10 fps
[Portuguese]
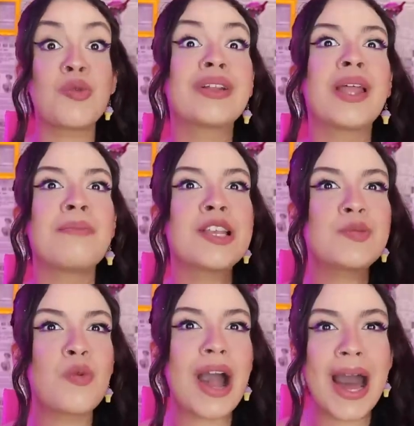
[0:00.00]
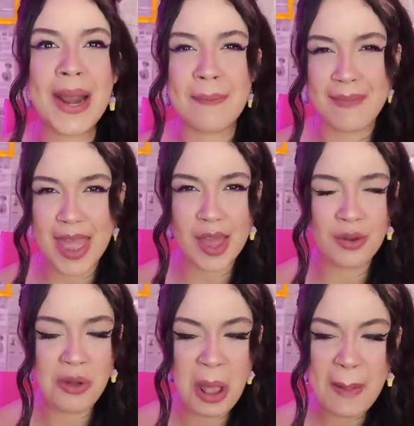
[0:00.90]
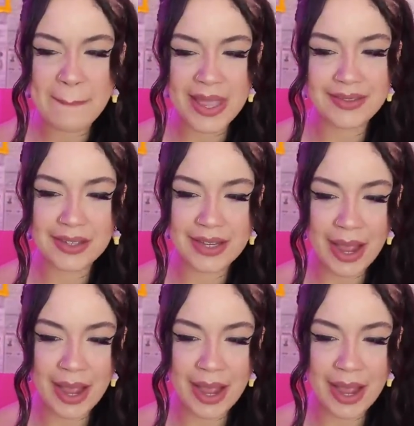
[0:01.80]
ou até mesmo um caramelo. Pensa esse